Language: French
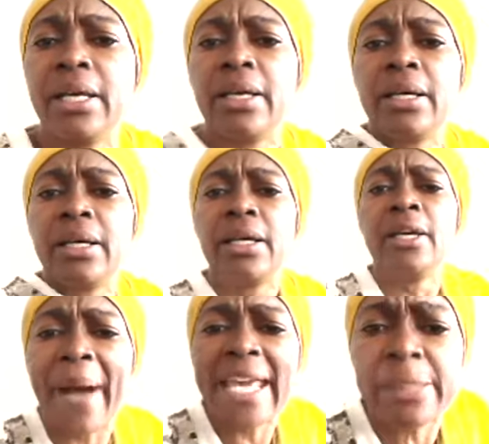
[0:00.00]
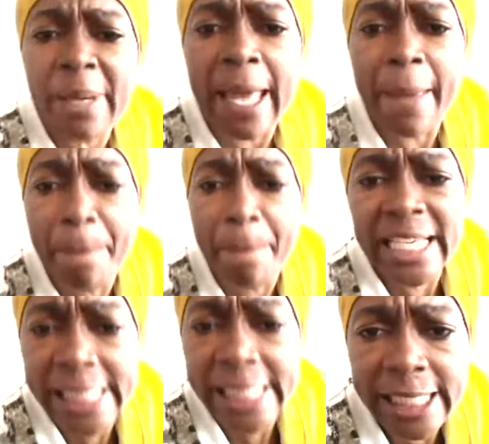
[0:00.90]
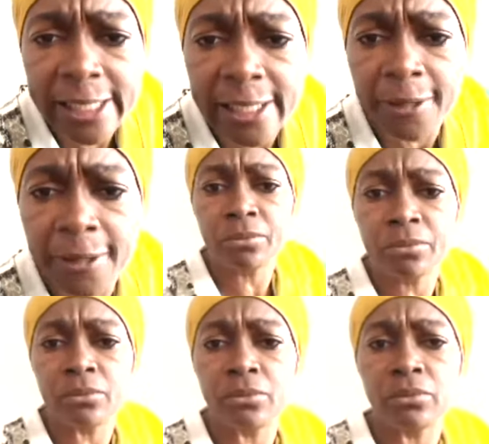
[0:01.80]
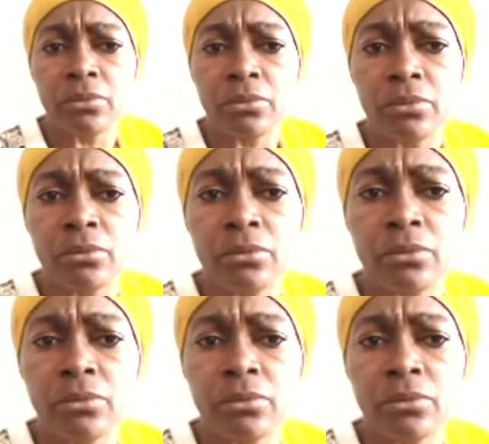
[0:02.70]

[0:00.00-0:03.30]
Pay espèce d'imbécile. Voilà.